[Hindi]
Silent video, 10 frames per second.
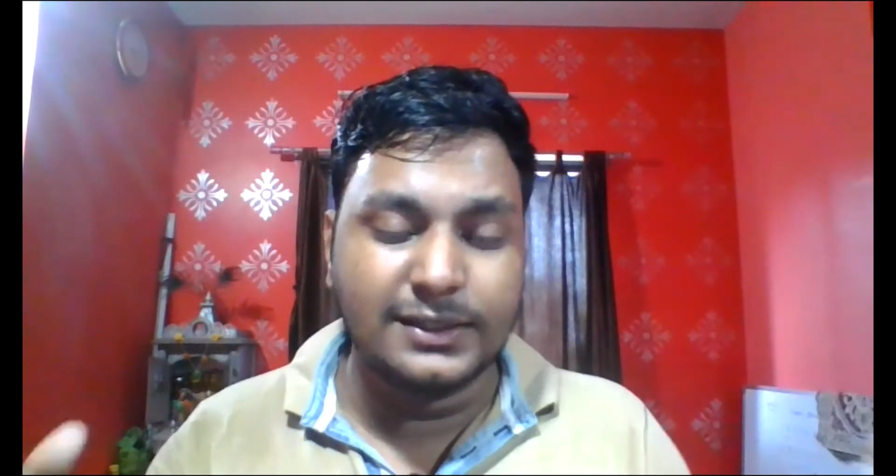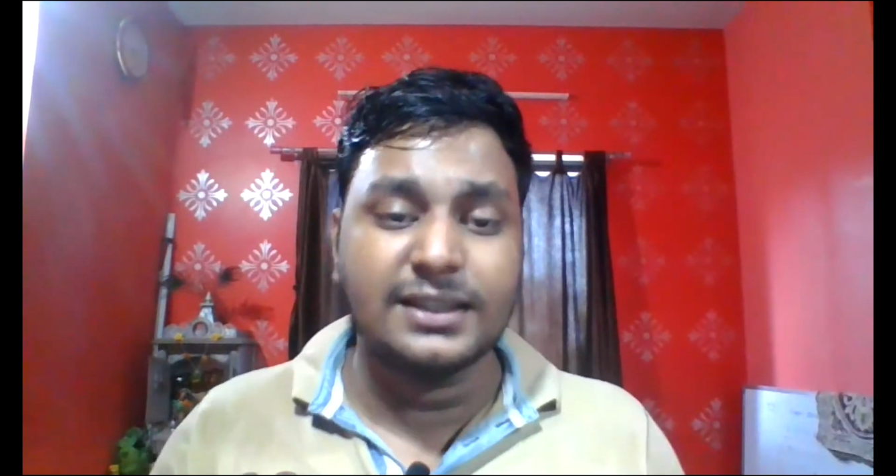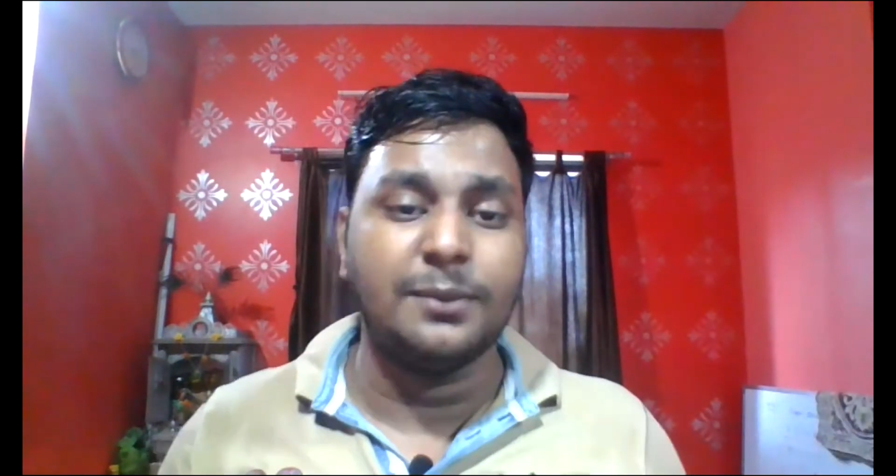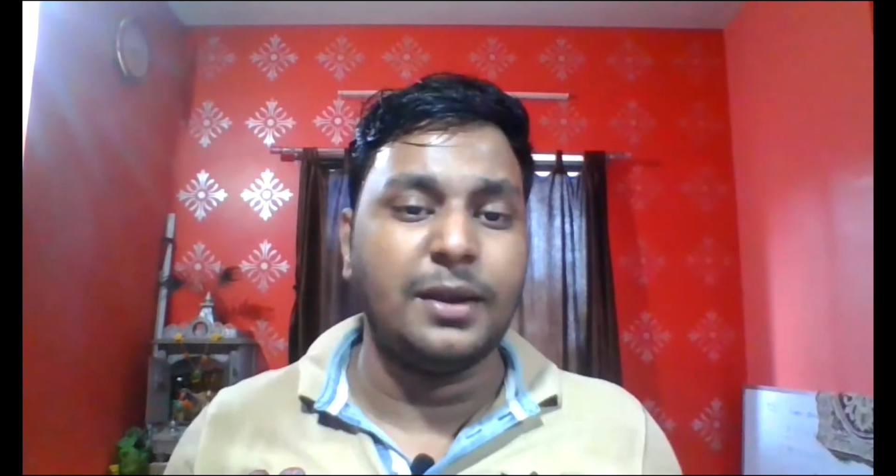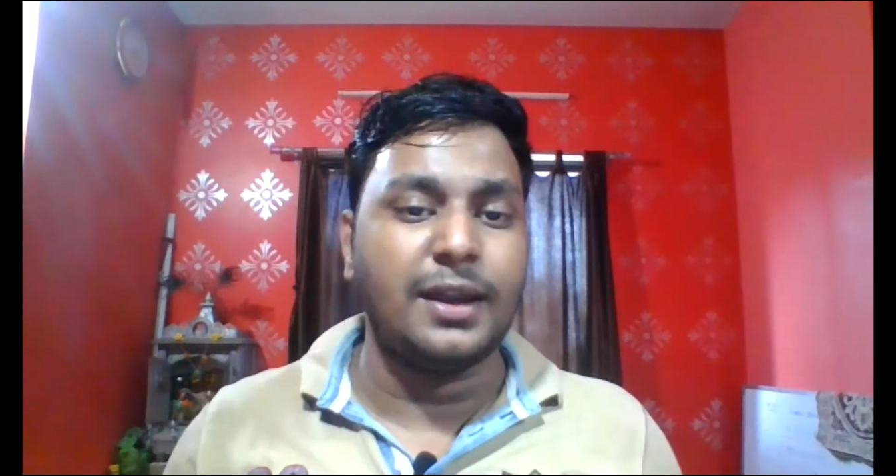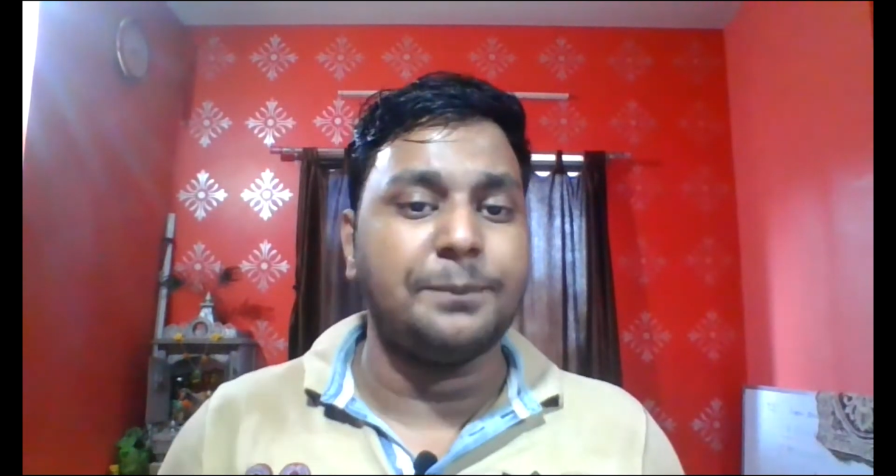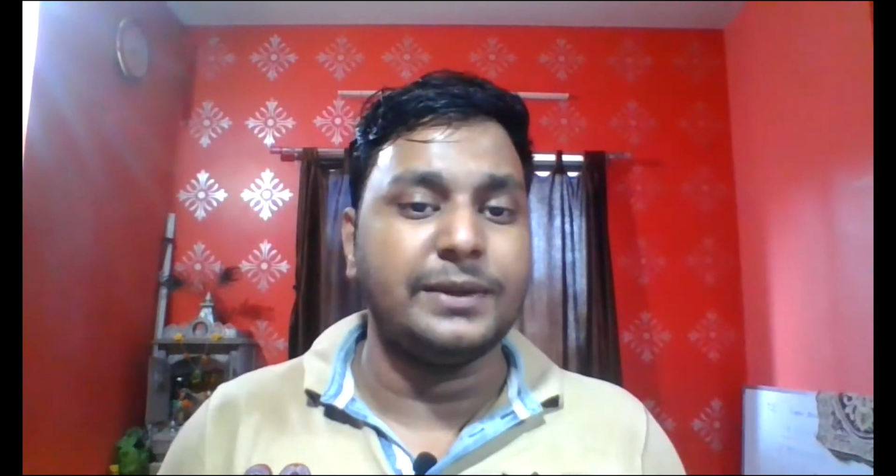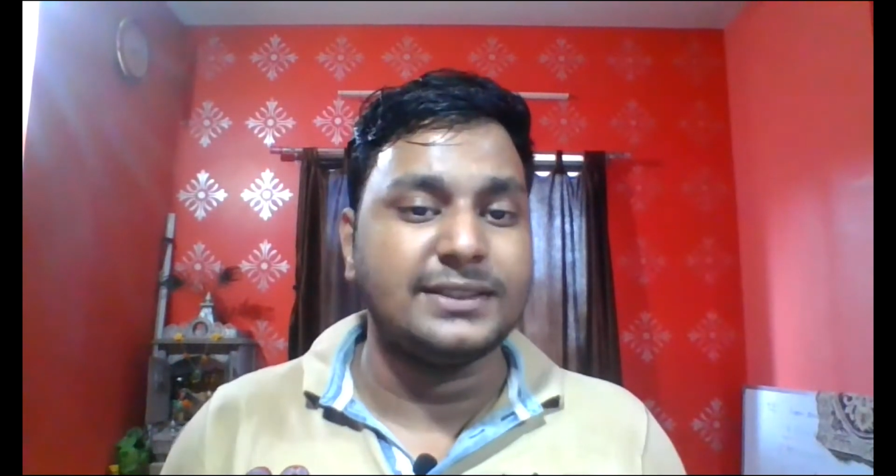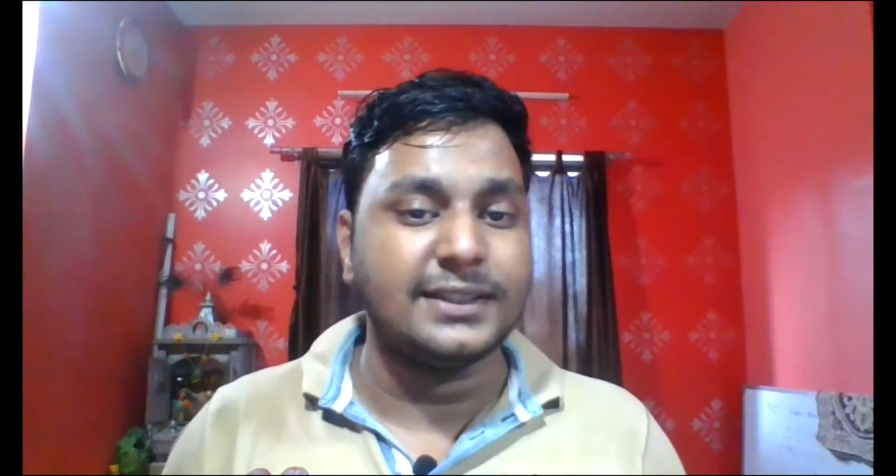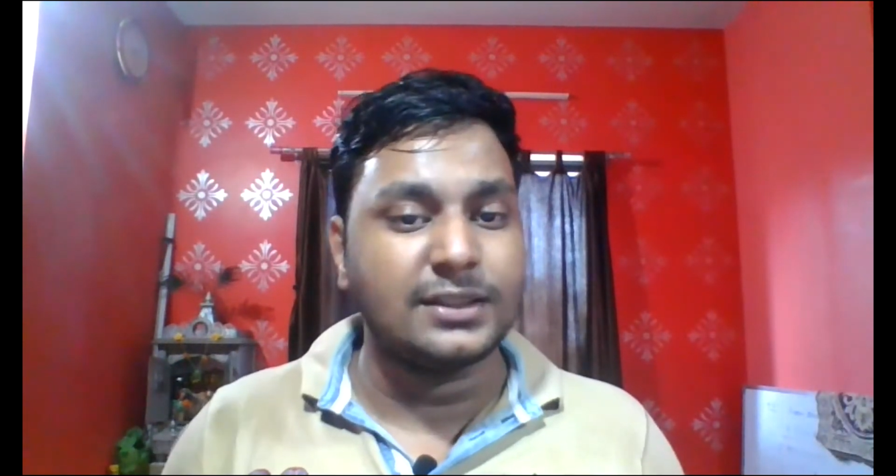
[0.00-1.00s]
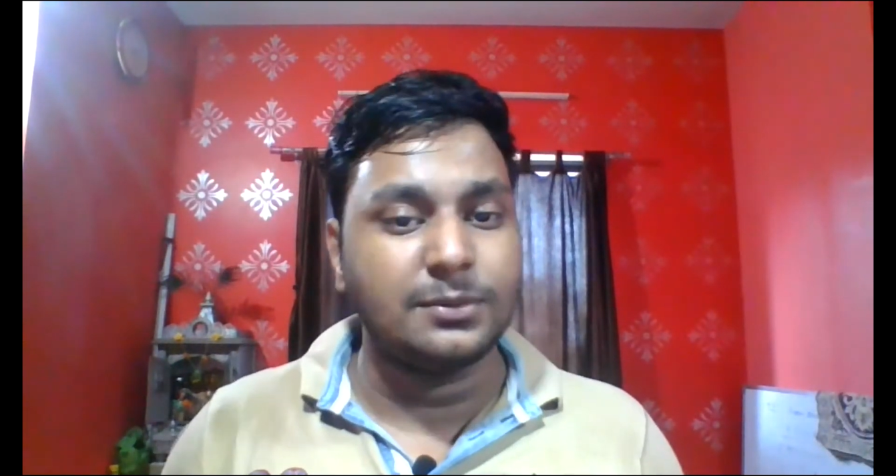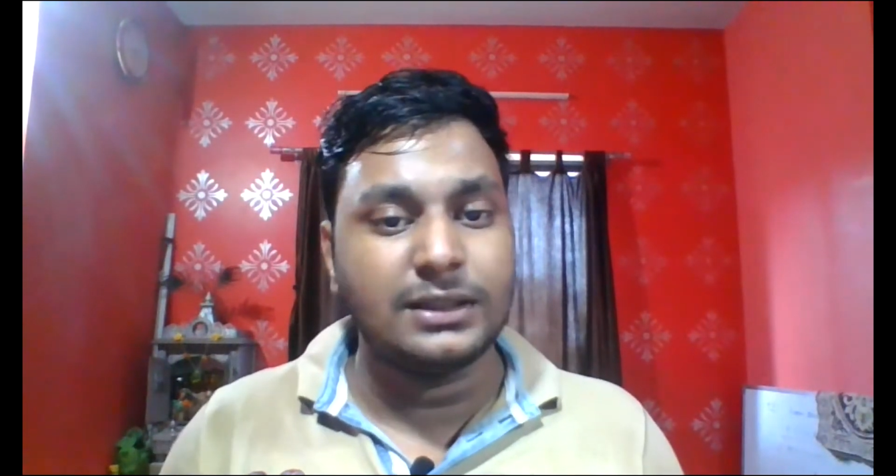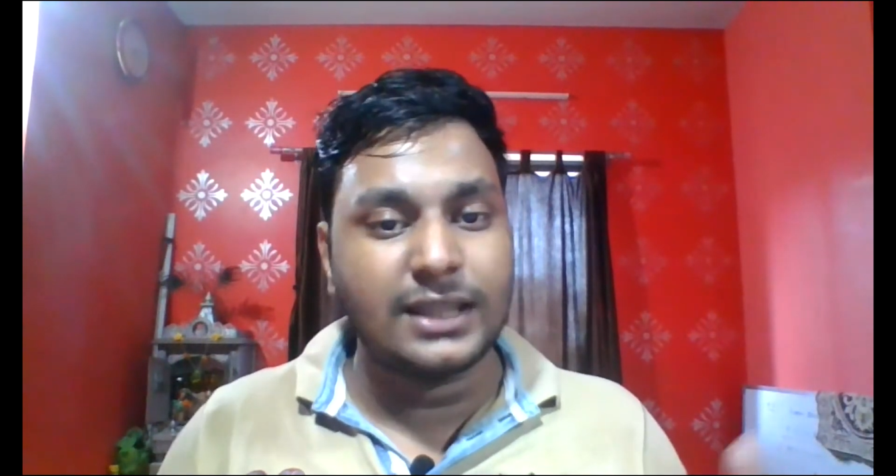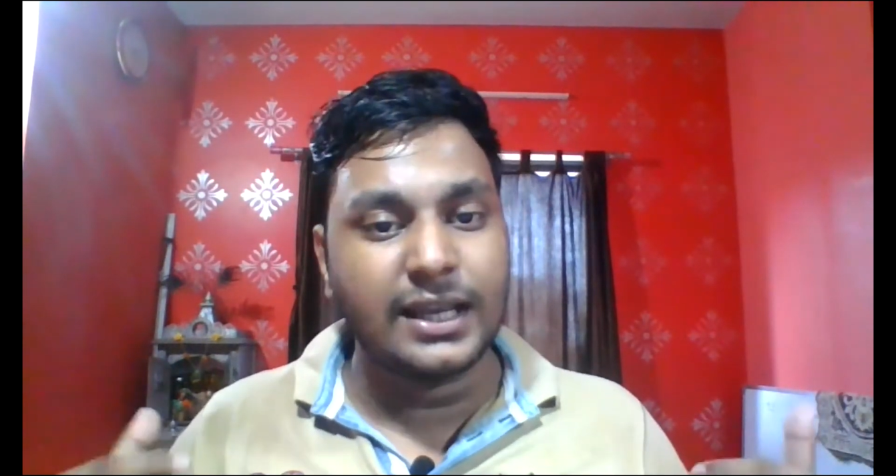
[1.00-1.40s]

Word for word: इससे हमें अप्रिसिएशन मिलता